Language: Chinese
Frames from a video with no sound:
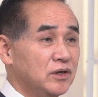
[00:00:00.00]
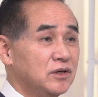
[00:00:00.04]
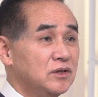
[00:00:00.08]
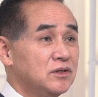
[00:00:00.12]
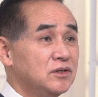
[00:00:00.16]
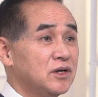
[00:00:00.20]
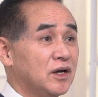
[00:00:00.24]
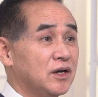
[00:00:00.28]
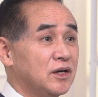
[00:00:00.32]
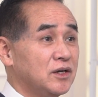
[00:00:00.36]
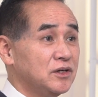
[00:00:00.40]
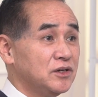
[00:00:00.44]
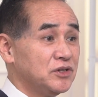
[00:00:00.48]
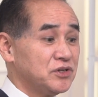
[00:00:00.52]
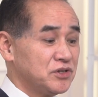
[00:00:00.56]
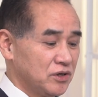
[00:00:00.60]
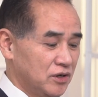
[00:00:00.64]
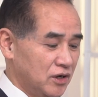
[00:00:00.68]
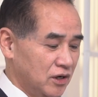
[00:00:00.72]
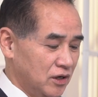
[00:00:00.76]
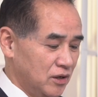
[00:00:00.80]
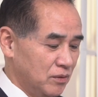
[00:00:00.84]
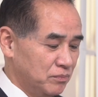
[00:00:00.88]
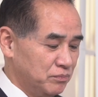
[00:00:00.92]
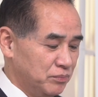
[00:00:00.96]
于在以色
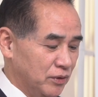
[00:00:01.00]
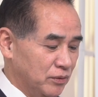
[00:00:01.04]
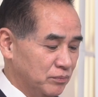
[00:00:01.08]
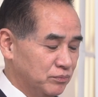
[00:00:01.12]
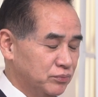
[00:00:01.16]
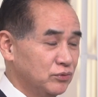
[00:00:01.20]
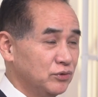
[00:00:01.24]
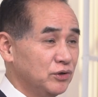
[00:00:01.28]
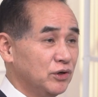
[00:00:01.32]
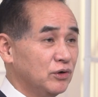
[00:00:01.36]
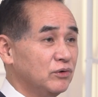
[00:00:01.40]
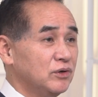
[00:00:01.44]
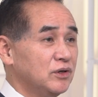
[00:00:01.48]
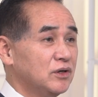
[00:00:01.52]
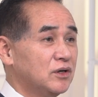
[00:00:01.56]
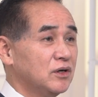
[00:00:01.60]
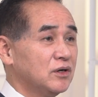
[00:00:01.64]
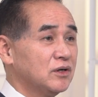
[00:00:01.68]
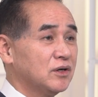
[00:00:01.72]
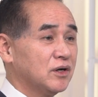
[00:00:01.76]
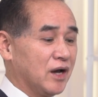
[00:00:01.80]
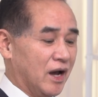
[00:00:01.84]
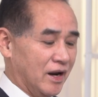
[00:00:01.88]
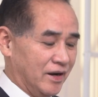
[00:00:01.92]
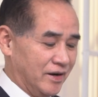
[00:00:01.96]
列的北部，有一棵
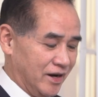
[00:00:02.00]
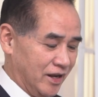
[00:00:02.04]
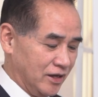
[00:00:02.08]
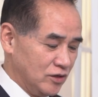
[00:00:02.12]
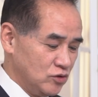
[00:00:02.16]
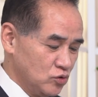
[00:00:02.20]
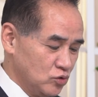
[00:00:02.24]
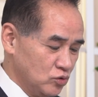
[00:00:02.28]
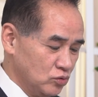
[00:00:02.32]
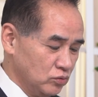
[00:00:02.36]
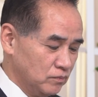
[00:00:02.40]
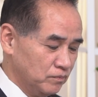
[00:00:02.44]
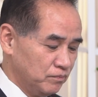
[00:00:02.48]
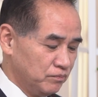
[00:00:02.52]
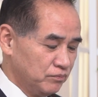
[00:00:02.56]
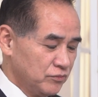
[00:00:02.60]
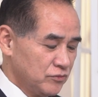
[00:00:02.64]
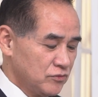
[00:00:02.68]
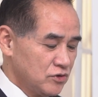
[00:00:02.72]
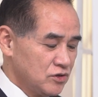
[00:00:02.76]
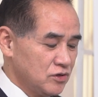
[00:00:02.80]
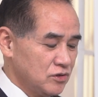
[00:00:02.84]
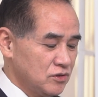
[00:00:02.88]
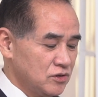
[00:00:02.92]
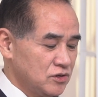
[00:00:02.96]
橄榄树，
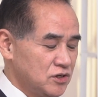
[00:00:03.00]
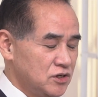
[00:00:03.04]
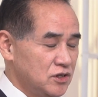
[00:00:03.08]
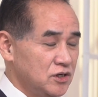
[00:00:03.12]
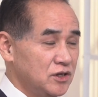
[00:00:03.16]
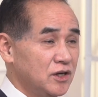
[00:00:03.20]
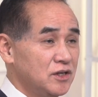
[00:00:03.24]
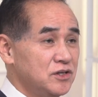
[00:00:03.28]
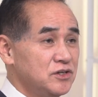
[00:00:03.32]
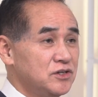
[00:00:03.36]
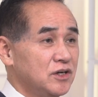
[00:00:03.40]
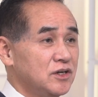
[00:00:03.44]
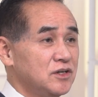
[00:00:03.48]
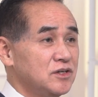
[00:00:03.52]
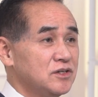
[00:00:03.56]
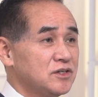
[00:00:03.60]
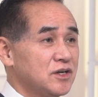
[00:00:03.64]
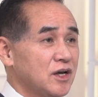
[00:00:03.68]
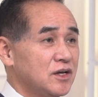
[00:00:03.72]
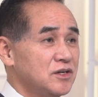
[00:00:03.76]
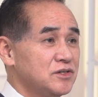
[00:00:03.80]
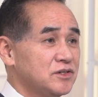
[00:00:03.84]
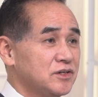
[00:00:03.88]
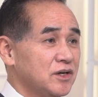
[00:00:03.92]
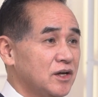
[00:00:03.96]
自西元前
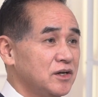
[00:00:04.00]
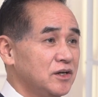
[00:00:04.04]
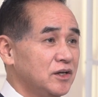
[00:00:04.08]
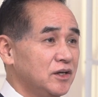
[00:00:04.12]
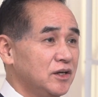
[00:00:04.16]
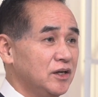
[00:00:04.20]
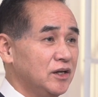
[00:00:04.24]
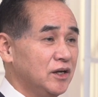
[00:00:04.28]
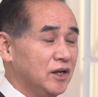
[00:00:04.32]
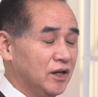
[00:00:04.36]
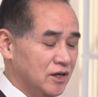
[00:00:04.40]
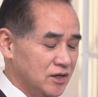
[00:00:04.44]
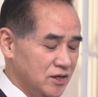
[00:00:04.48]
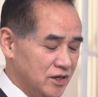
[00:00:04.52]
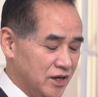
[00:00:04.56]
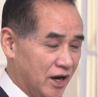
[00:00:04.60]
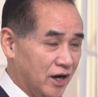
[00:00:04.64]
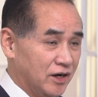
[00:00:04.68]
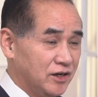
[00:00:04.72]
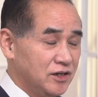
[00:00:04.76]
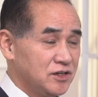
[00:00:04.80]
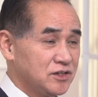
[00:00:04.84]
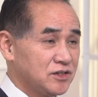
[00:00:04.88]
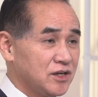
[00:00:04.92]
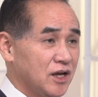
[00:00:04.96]
三三一年亚
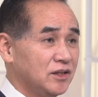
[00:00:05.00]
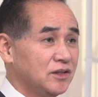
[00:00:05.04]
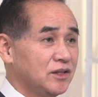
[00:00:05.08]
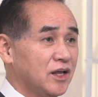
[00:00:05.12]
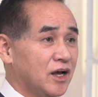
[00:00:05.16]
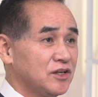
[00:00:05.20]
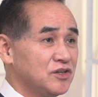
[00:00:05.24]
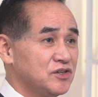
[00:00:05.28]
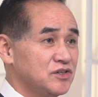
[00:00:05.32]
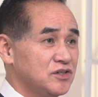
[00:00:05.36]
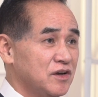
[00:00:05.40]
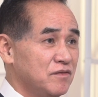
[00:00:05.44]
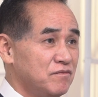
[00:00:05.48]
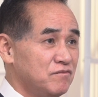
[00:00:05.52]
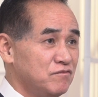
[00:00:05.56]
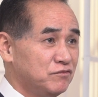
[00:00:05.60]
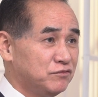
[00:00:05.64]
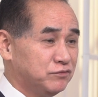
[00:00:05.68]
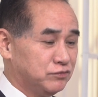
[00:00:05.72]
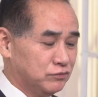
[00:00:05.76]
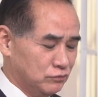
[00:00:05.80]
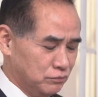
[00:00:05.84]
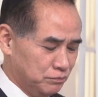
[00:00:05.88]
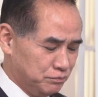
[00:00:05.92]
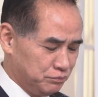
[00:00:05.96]
历山大征
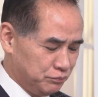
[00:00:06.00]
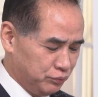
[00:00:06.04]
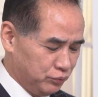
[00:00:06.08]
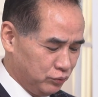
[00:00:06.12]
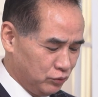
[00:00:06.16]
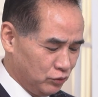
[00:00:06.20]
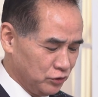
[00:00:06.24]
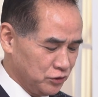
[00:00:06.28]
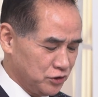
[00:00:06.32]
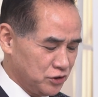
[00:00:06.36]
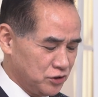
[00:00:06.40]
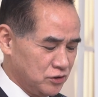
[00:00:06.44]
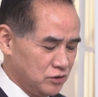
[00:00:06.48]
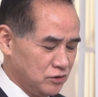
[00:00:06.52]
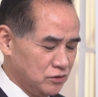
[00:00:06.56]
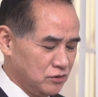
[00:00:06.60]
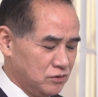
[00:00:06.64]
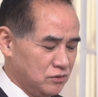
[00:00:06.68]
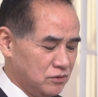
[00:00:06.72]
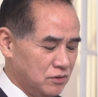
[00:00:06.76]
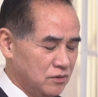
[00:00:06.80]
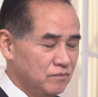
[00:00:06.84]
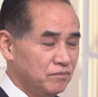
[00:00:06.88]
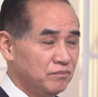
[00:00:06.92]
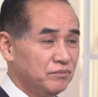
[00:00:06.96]
服波斯
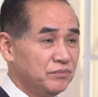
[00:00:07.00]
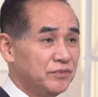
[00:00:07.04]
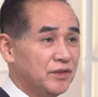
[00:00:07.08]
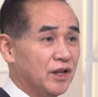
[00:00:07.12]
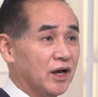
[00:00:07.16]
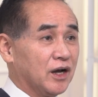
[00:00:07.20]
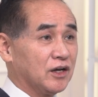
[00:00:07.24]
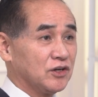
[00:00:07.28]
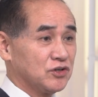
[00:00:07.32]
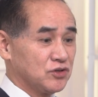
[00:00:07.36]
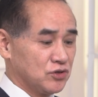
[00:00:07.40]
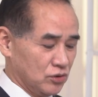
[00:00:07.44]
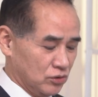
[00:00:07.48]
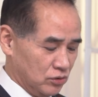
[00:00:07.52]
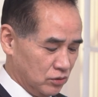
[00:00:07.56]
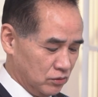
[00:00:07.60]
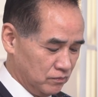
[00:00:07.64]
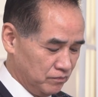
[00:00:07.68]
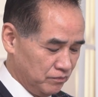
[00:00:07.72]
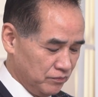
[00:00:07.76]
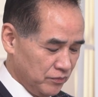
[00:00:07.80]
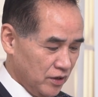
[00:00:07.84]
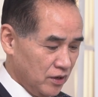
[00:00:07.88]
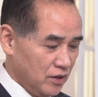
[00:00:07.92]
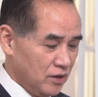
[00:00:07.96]
那个时
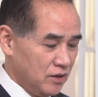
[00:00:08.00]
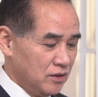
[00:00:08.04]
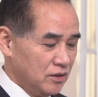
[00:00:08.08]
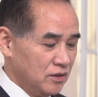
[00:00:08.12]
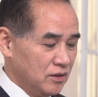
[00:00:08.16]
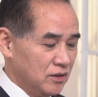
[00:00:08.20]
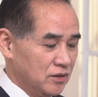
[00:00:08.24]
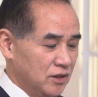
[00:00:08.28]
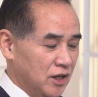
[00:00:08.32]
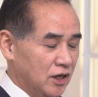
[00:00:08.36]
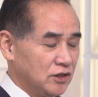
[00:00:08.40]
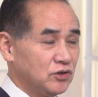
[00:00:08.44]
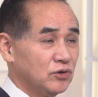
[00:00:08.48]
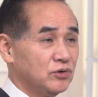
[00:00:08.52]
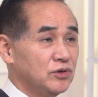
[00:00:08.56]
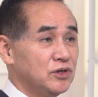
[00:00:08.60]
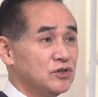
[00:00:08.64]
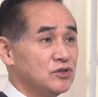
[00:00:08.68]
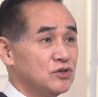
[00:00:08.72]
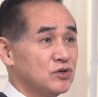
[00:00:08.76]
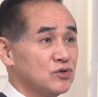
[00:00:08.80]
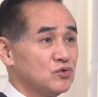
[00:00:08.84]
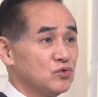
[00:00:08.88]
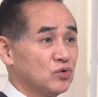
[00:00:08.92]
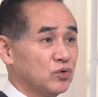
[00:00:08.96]
候，它就一
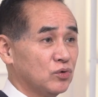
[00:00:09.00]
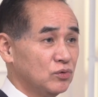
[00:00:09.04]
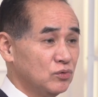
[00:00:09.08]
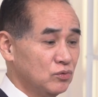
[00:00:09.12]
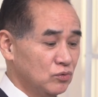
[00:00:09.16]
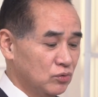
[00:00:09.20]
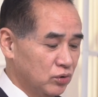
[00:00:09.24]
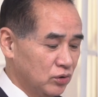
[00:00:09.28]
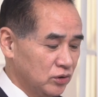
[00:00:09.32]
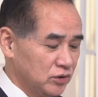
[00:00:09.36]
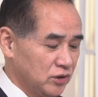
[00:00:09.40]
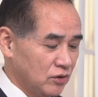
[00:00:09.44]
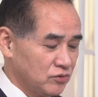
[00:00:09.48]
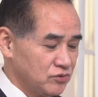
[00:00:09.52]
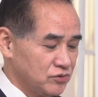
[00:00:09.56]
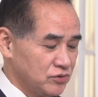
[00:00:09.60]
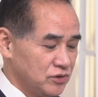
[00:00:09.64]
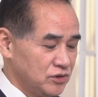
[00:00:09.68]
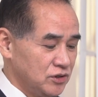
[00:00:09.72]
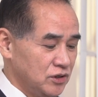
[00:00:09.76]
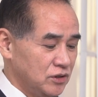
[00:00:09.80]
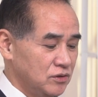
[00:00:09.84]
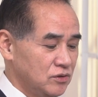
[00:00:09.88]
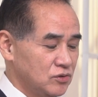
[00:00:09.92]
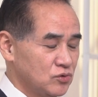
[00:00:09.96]
直存活到至
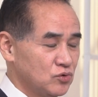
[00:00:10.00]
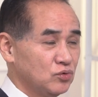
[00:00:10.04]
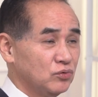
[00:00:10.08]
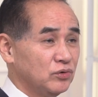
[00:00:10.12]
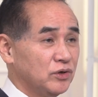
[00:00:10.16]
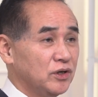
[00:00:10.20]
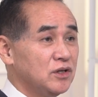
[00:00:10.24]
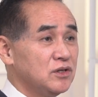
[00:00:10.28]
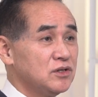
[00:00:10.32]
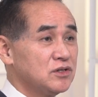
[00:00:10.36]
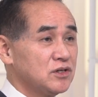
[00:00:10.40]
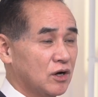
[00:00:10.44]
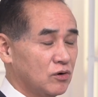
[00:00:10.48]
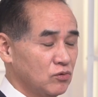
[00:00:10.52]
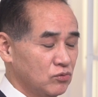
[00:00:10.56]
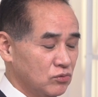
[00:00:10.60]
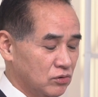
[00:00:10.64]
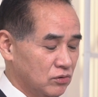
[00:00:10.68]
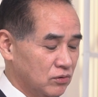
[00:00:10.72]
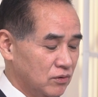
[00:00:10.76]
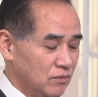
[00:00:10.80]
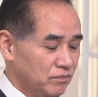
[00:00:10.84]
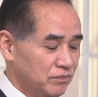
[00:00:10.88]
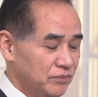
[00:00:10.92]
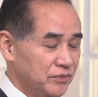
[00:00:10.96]
今，树龄超
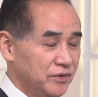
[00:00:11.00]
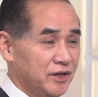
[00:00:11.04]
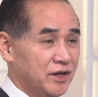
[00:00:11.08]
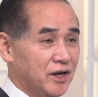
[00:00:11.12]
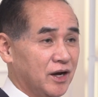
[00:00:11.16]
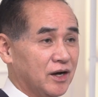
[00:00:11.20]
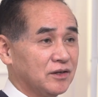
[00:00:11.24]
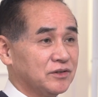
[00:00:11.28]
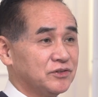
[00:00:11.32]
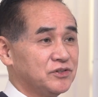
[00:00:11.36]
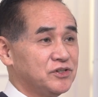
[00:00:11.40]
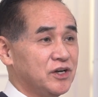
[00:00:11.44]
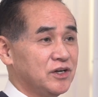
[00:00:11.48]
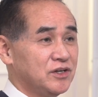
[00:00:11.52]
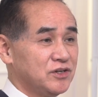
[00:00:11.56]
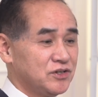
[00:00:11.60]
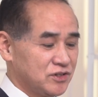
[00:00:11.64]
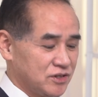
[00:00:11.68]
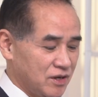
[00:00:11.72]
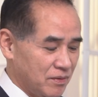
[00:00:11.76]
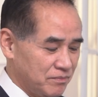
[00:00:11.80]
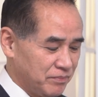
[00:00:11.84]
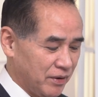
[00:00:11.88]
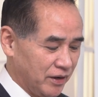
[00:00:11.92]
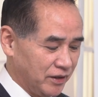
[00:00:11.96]
过两千
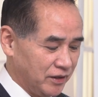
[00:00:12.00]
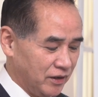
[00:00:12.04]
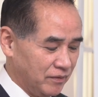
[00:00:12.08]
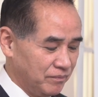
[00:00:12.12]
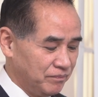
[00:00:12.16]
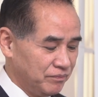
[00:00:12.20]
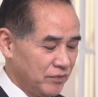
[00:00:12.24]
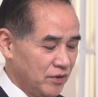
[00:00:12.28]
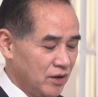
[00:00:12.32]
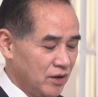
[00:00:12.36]
三百年。